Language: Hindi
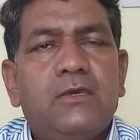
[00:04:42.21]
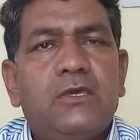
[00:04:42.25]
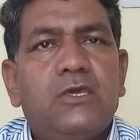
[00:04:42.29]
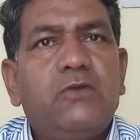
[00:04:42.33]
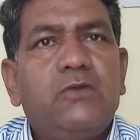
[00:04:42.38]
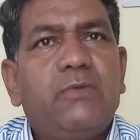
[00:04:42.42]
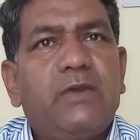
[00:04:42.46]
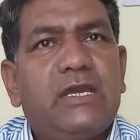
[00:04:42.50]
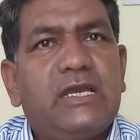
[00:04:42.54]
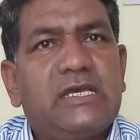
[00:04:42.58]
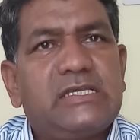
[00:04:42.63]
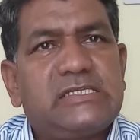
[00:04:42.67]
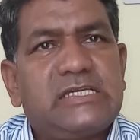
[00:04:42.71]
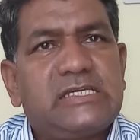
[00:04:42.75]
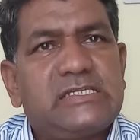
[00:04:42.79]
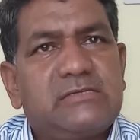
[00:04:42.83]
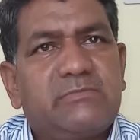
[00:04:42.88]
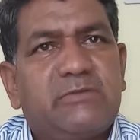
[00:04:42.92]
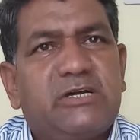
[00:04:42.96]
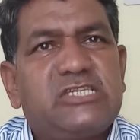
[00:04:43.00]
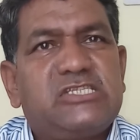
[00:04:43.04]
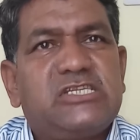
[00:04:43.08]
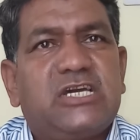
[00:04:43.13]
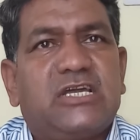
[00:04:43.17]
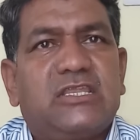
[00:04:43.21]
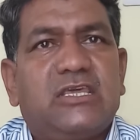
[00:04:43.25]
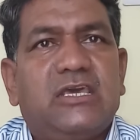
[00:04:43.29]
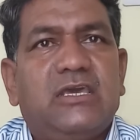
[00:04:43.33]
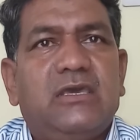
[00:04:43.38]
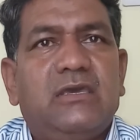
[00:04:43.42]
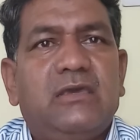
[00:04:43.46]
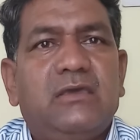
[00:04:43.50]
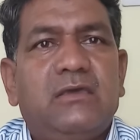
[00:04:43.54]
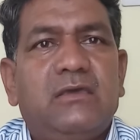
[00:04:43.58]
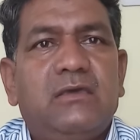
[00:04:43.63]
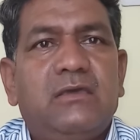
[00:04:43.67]
कि वे कैसा समाज चाहते
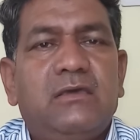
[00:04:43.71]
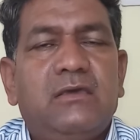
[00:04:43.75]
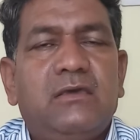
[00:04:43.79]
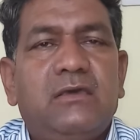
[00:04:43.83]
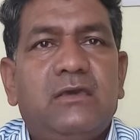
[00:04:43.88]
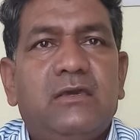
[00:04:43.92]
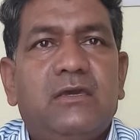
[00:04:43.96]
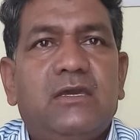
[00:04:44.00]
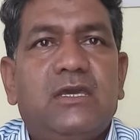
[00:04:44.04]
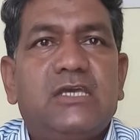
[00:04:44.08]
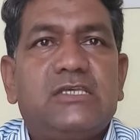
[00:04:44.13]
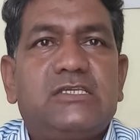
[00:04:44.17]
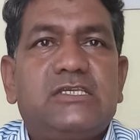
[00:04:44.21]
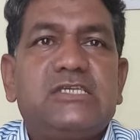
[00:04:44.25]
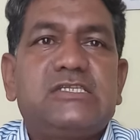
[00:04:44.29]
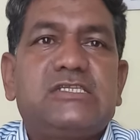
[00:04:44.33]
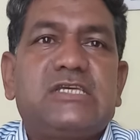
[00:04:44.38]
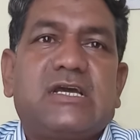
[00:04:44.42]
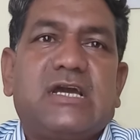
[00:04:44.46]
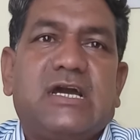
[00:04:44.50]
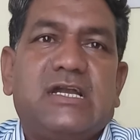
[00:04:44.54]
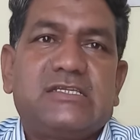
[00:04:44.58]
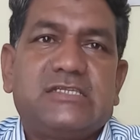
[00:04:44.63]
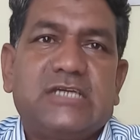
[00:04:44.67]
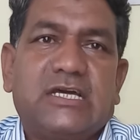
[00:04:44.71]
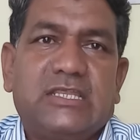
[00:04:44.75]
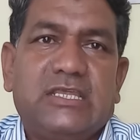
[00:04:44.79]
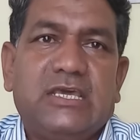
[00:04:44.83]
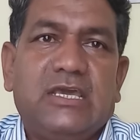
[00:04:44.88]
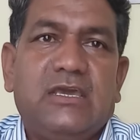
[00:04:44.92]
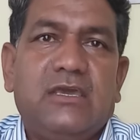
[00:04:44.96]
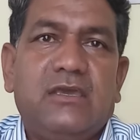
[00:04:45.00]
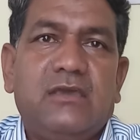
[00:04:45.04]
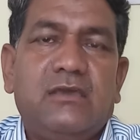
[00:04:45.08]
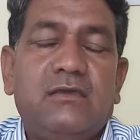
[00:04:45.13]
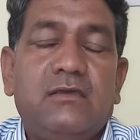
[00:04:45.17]
हैं कैसी सरकार
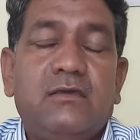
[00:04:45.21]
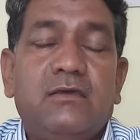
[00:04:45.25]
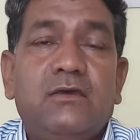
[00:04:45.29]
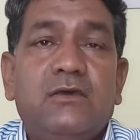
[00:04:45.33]
चाहते हैं